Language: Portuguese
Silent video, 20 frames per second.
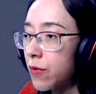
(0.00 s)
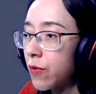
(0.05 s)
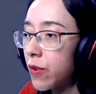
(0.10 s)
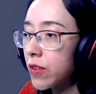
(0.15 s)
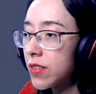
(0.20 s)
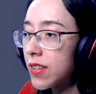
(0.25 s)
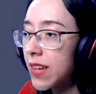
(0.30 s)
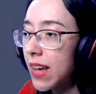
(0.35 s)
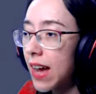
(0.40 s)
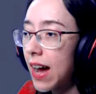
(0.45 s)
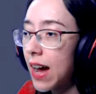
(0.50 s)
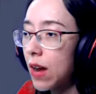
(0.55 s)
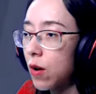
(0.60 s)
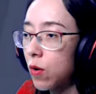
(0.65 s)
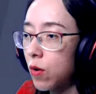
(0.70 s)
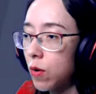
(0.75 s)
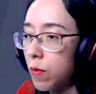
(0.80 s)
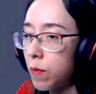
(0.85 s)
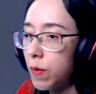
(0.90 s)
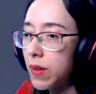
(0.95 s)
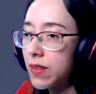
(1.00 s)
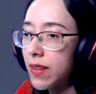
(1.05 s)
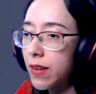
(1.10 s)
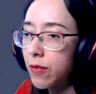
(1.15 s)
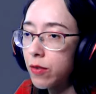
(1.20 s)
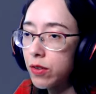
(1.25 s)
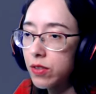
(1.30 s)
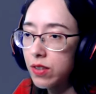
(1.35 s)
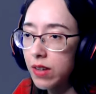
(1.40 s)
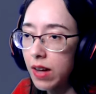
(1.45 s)
fosse caro. Pensei que
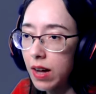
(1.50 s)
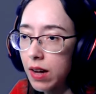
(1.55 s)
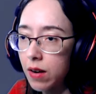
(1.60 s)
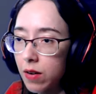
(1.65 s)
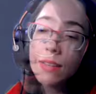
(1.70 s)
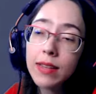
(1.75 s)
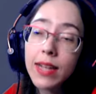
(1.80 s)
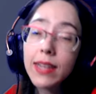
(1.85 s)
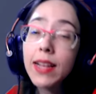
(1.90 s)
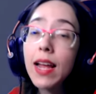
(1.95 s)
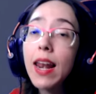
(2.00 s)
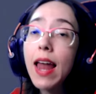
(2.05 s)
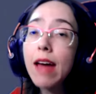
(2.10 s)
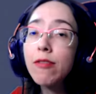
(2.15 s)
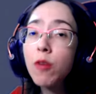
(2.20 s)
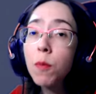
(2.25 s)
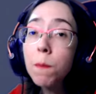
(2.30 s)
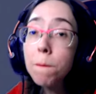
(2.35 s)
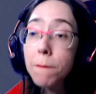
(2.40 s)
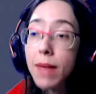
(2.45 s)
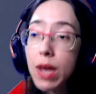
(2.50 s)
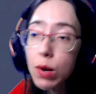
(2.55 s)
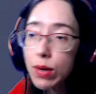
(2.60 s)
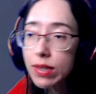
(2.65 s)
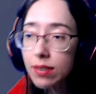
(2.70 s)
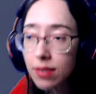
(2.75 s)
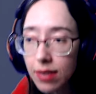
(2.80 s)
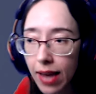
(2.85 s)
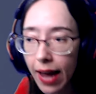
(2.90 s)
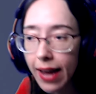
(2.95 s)
fosse caro. Tem que ter level
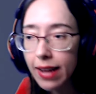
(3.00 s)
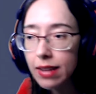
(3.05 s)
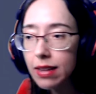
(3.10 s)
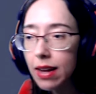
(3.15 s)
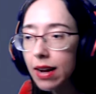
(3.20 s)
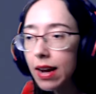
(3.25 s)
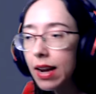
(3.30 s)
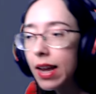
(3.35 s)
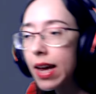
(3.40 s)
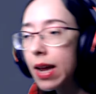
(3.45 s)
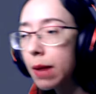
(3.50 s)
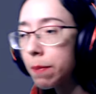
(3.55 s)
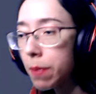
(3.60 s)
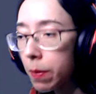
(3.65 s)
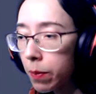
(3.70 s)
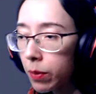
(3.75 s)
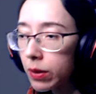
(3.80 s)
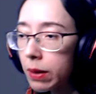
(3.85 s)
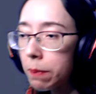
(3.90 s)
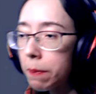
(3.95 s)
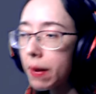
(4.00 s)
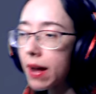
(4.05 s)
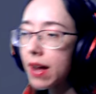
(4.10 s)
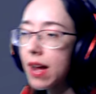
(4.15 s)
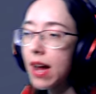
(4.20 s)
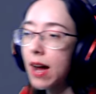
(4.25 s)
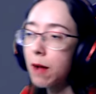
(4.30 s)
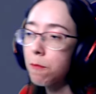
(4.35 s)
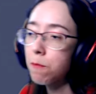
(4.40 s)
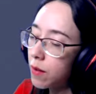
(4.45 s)
1100, tá, galera? Pra poder
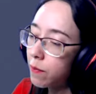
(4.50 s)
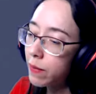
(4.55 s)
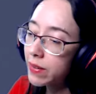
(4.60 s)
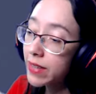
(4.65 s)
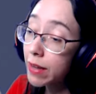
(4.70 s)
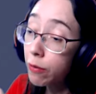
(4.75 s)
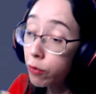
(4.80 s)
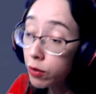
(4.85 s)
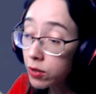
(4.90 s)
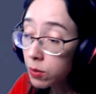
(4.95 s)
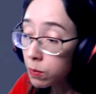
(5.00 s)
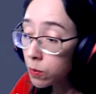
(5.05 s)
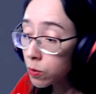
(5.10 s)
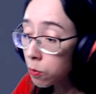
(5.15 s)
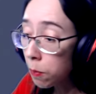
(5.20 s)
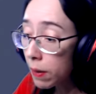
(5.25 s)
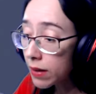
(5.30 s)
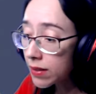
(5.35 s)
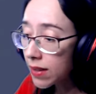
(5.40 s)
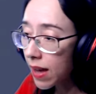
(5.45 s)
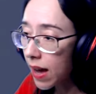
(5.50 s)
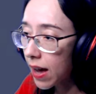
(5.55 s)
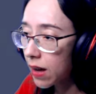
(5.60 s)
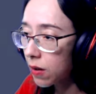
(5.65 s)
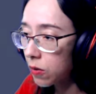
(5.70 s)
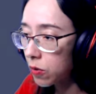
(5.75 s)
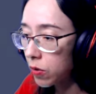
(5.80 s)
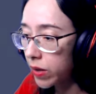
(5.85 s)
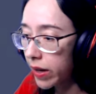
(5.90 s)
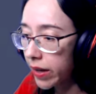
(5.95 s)
pagar. Pensei que fosse muito mais
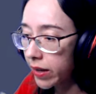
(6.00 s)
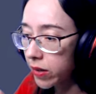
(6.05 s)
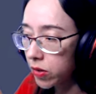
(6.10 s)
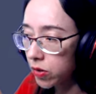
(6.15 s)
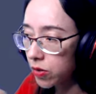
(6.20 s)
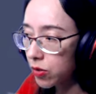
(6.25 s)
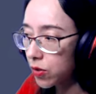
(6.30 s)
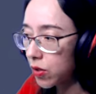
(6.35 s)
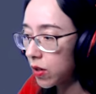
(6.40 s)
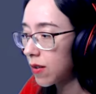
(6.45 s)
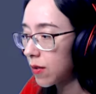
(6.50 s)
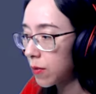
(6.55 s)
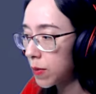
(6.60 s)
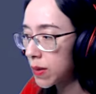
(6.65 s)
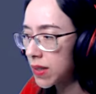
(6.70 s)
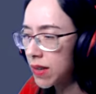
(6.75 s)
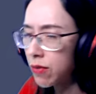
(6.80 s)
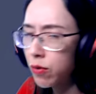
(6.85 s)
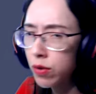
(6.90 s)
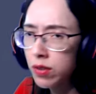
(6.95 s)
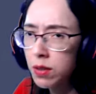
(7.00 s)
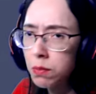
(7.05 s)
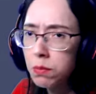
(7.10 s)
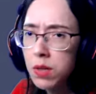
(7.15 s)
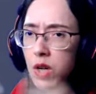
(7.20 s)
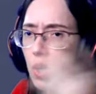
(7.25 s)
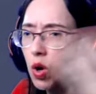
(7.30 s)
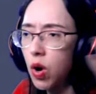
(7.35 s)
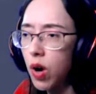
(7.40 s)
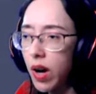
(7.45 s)
caro do que isso. Pensei que fosse
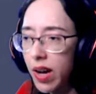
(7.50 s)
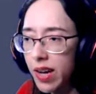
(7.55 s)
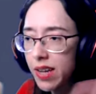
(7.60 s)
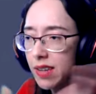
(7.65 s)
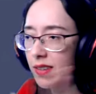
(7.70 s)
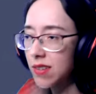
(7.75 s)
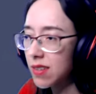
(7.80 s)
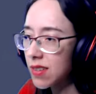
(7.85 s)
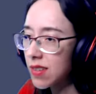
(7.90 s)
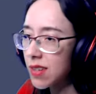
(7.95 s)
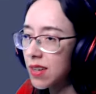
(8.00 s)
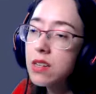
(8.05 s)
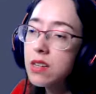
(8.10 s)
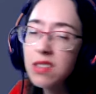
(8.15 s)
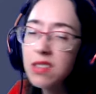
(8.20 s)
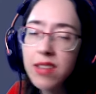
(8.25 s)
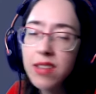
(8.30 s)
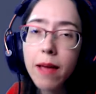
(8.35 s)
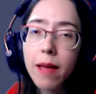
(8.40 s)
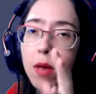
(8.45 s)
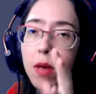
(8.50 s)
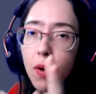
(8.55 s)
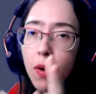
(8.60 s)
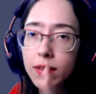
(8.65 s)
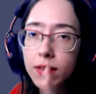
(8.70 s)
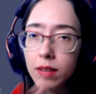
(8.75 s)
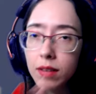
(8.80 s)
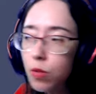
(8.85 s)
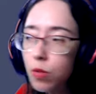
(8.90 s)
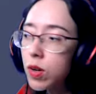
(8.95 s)
milhões. 100 mil
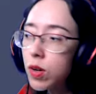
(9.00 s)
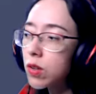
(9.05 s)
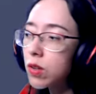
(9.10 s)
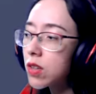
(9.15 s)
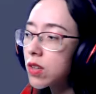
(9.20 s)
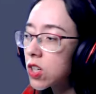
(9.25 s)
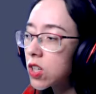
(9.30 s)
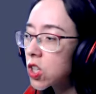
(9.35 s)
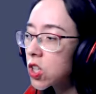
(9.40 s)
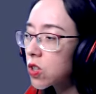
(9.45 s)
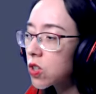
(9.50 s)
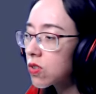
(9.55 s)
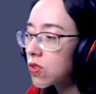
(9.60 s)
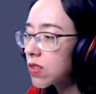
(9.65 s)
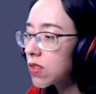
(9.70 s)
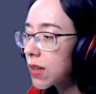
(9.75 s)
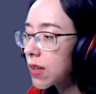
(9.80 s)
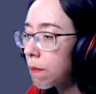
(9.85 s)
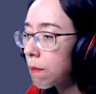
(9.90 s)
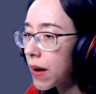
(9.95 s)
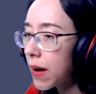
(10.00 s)
é tranquilo da gente conseguir